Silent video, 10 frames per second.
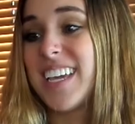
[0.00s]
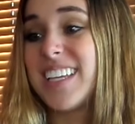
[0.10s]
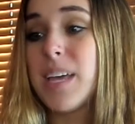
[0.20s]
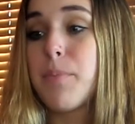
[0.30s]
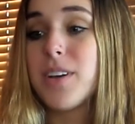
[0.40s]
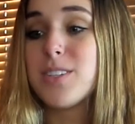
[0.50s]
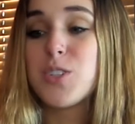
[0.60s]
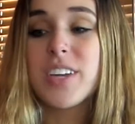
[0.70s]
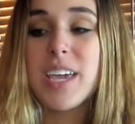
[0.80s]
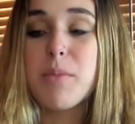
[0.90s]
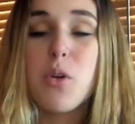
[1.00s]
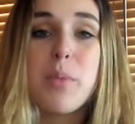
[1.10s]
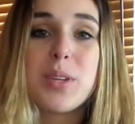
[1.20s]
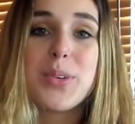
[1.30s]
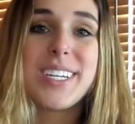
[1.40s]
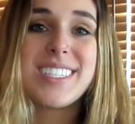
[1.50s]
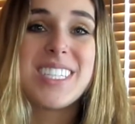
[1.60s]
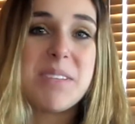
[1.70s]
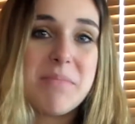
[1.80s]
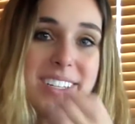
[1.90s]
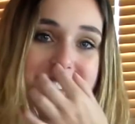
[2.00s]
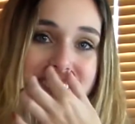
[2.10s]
E depois eu joguei meu cobertor em cima.